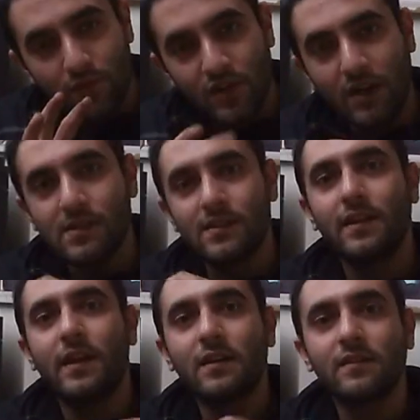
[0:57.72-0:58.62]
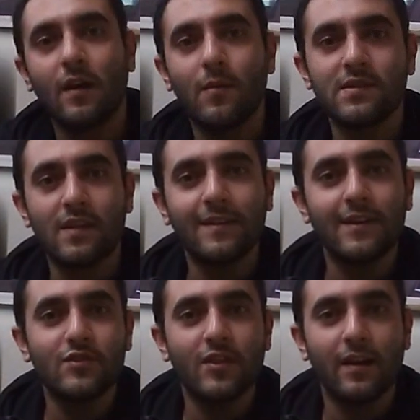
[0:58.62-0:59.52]
şahıslara yakın temastan
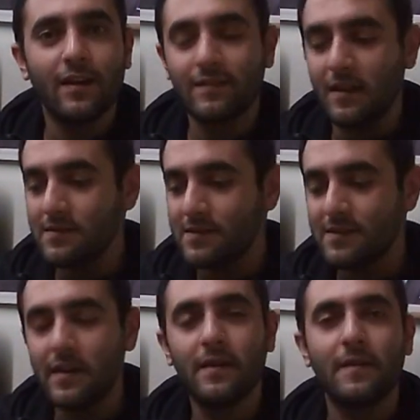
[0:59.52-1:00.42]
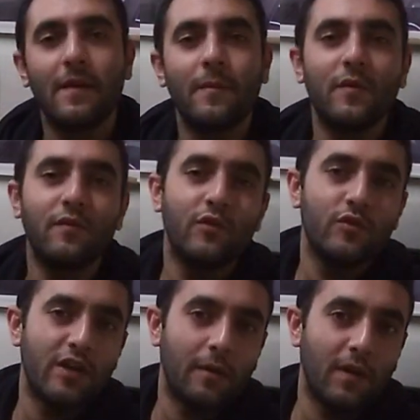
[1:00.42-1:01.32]
kaçınaraktan size bir
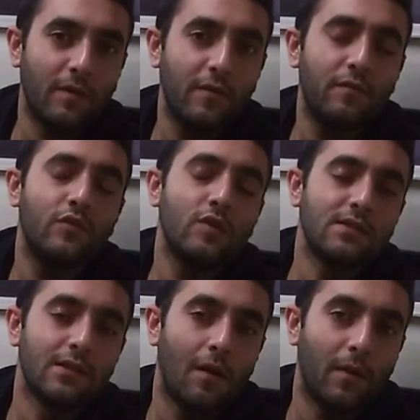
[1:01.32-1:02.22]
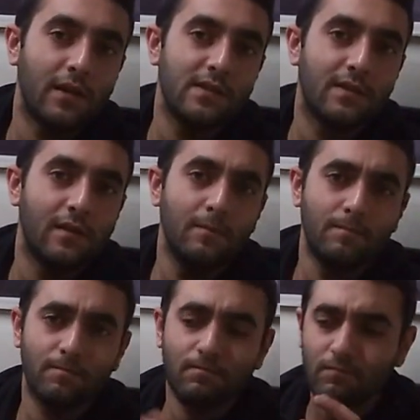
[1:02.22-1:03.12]
video çekmek, bir video hazırlamak istedim.
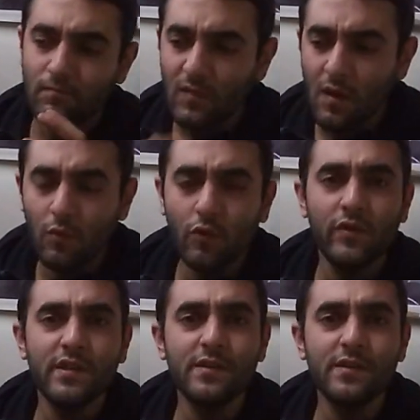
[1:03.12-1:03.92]
Bugün